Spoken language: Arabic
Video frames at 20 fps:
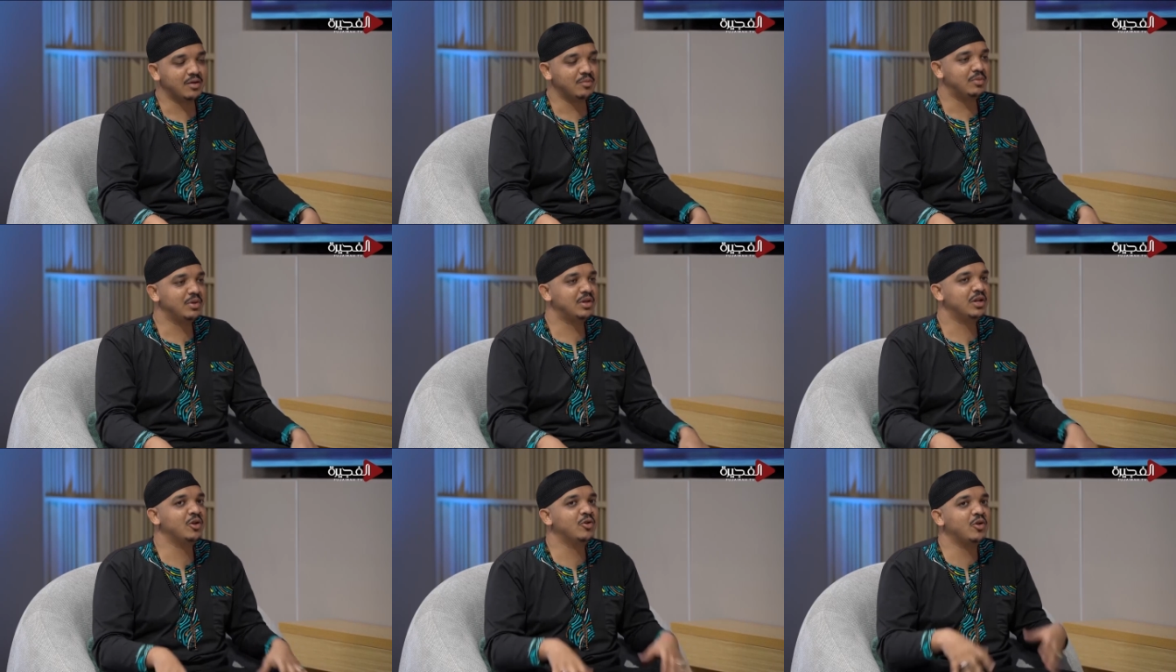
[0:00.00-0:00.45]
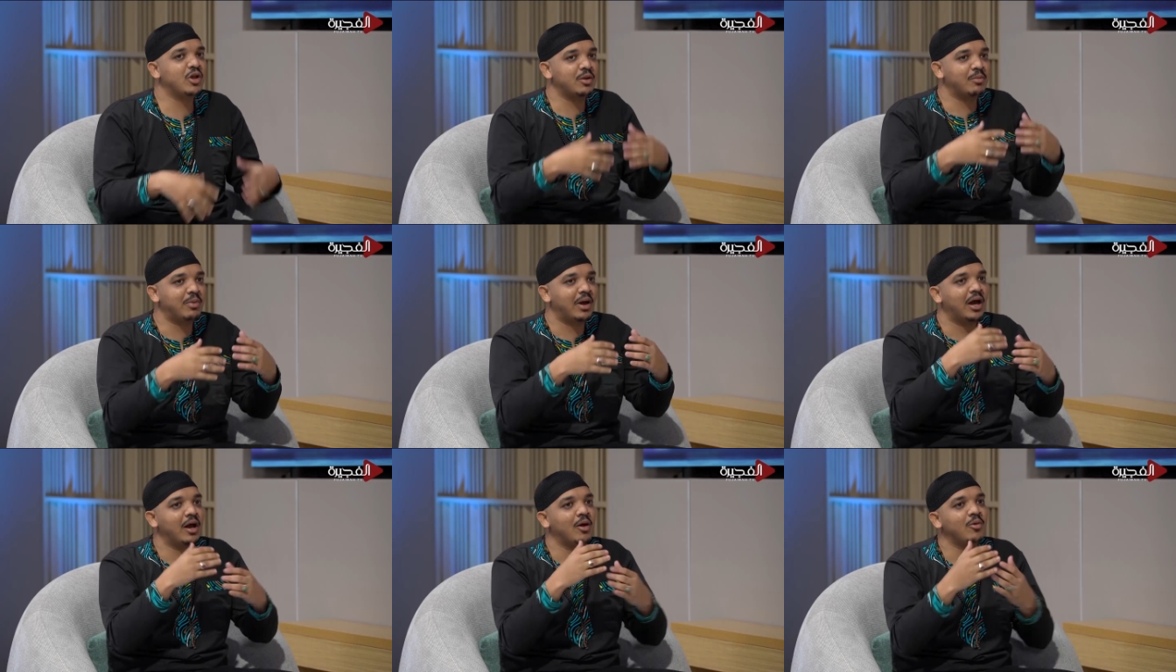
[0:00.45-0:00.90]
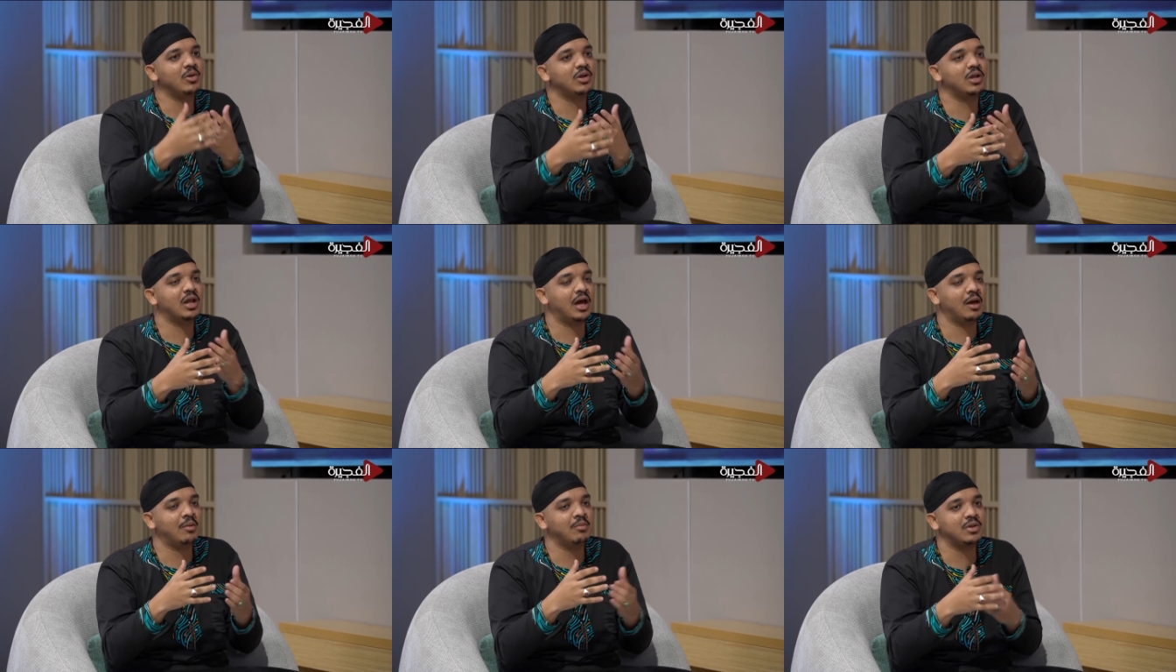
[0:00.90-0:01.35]
لانه انا
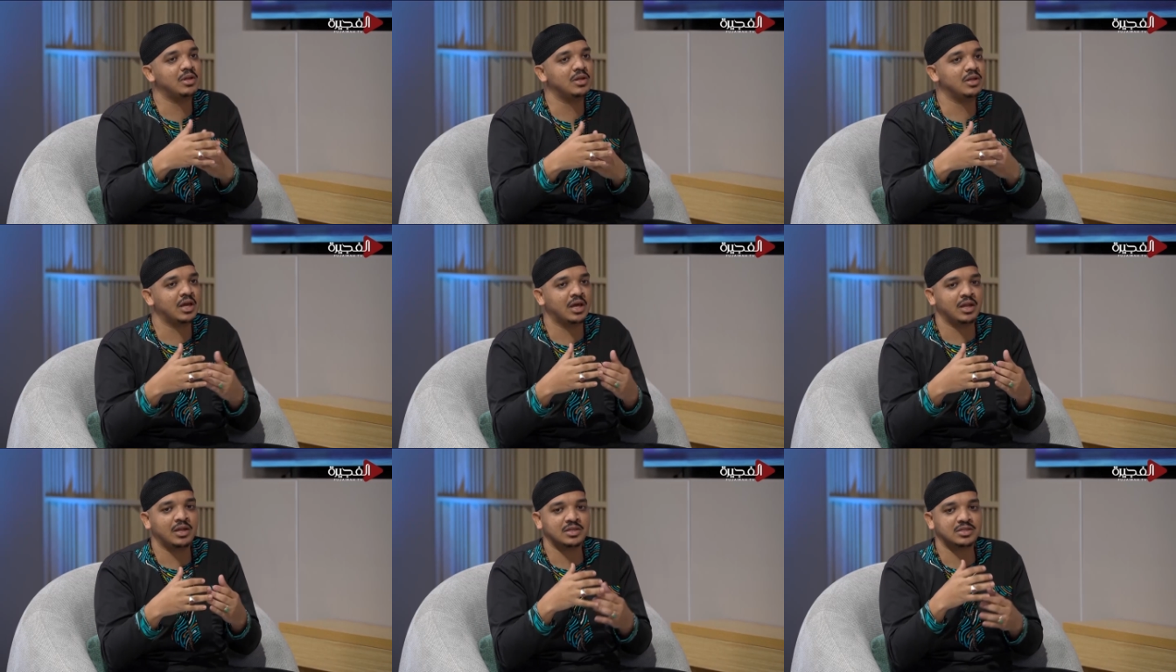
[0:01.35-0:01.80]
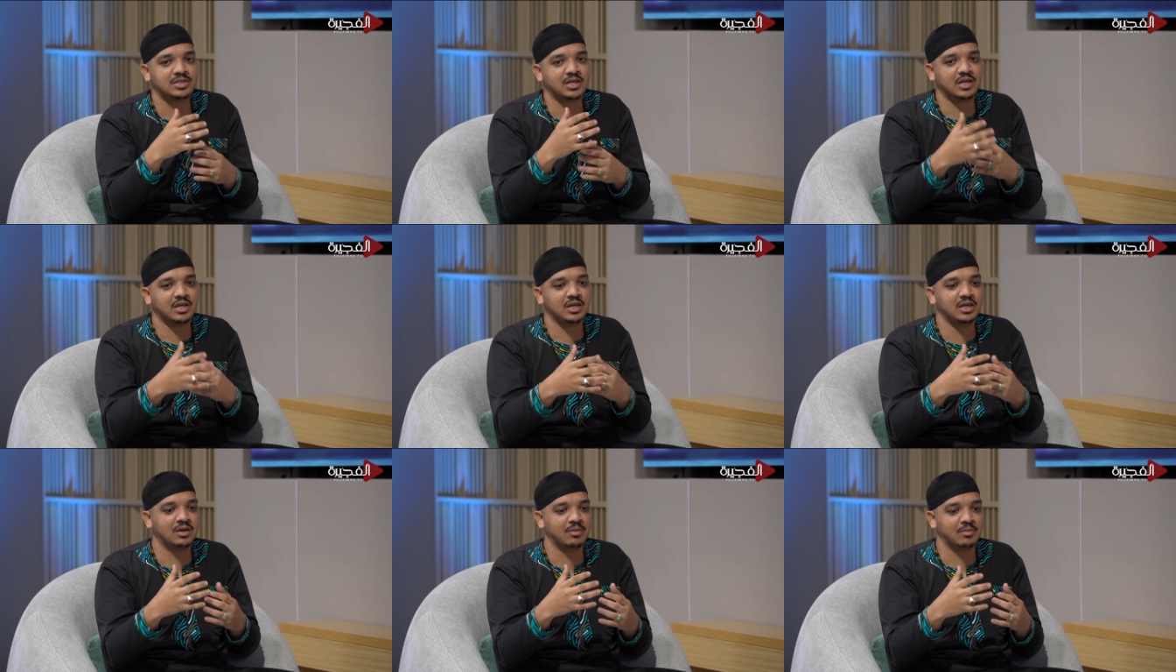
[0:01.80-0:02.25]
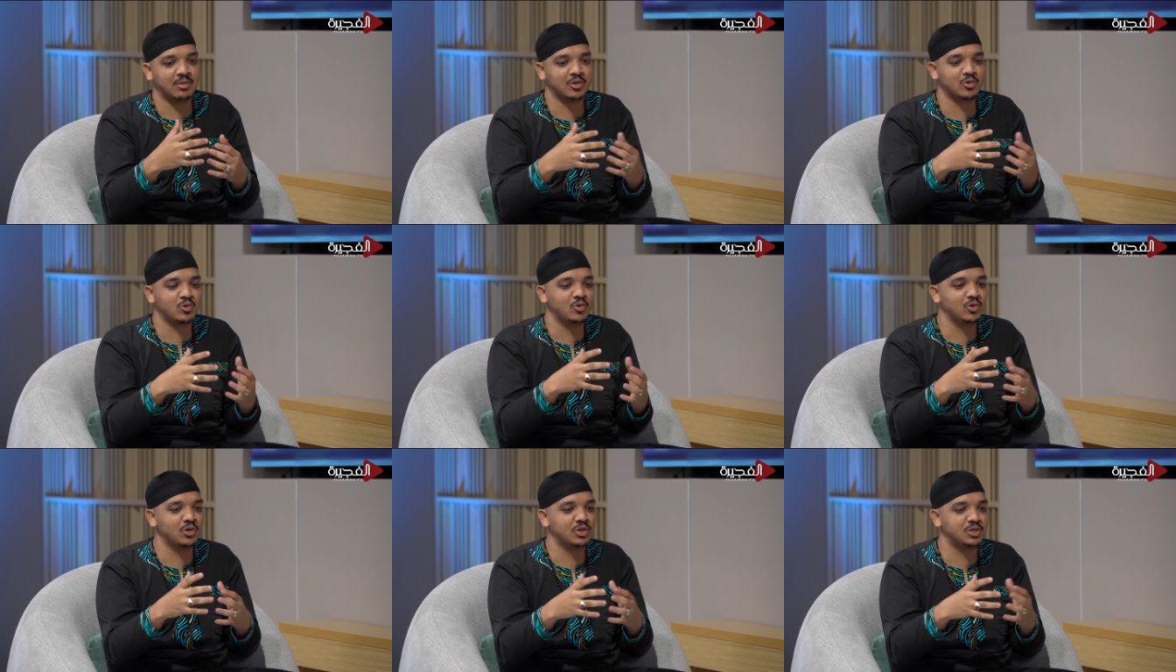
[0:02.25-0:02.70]
بحاول اعمل يعني زي ما
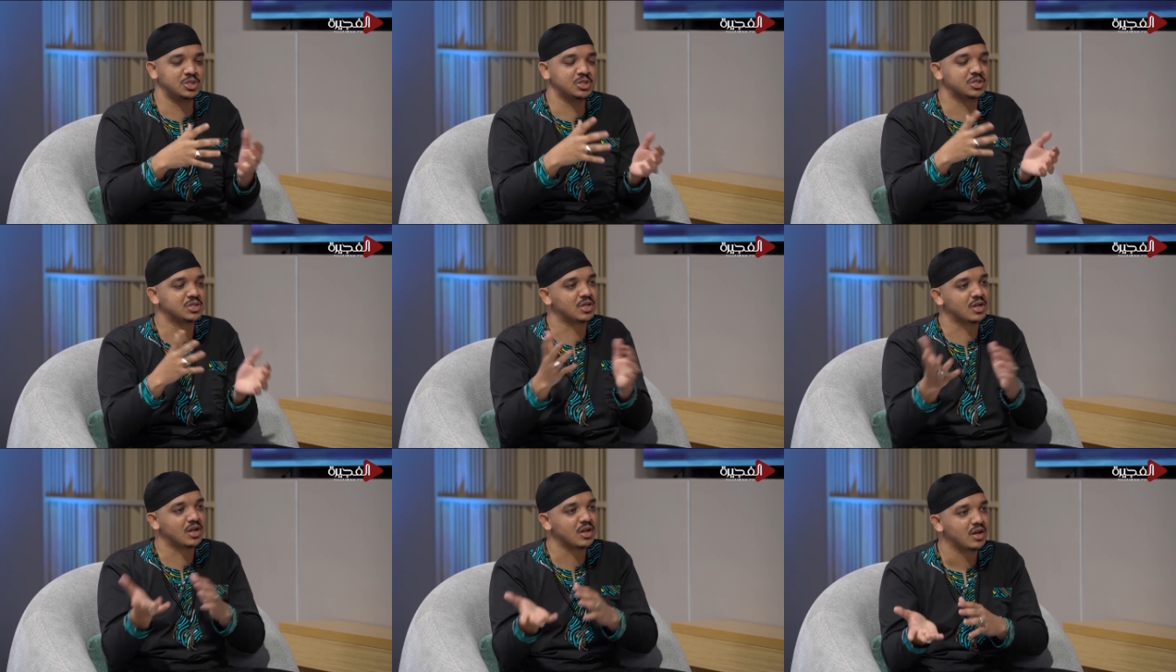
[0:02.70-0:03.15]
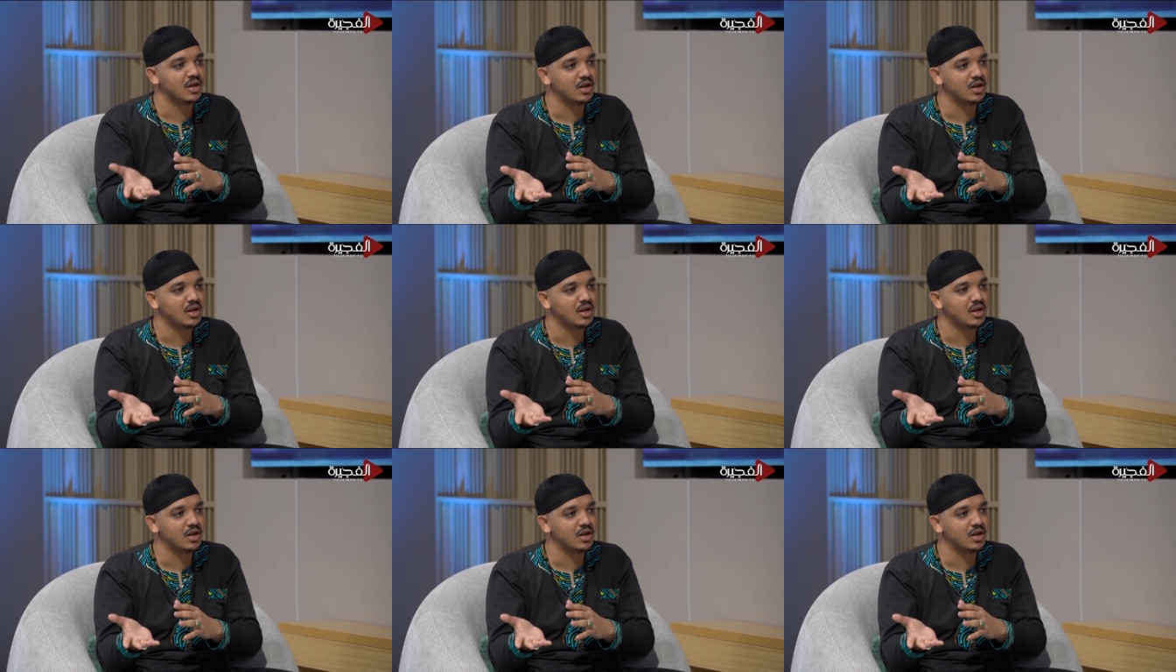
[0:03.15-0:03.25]
تقول جسر